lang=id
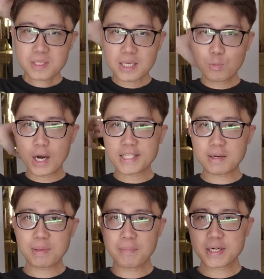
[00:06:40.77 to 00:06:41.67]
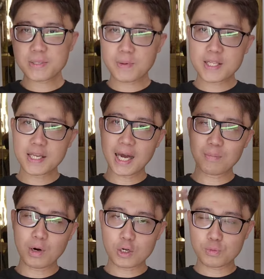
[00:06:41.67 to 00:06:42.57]
di bulan September sepertinya
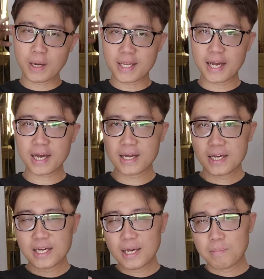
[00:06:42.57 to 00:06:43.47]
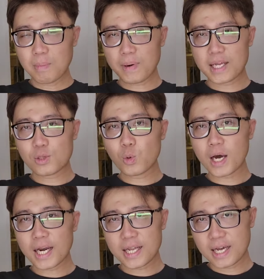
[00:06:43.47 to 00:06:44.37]
kamu harus banyak
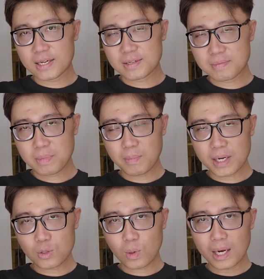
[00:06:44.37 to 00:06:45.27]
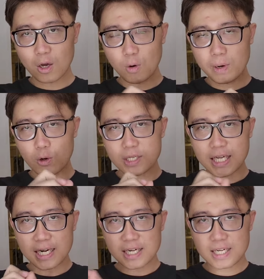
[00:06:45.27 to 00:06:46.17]
memperhitungkan ya memperhitungkan kalau perlu
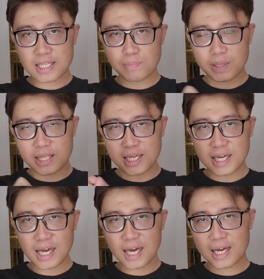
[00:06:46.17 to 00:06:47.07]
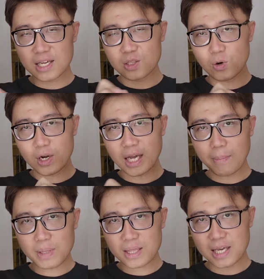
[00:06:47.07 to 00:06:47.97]
dicatat penting nggak gitu oh ini nggak
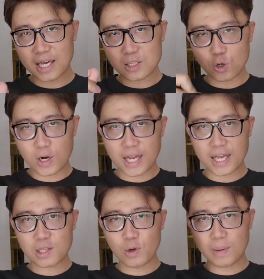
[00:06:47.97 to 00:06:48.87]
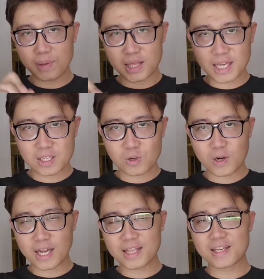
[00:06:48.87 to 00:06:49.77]
penting coret oh ini penting
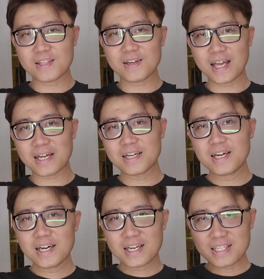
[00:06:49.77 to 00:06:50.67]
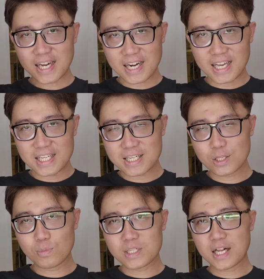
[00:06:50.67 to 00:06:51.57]
coret gitu ya di checklist
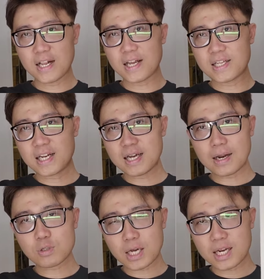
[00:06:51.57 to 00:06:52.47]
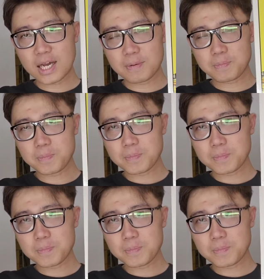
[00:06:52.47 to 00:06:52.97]
gitu misalnya jadi harus ada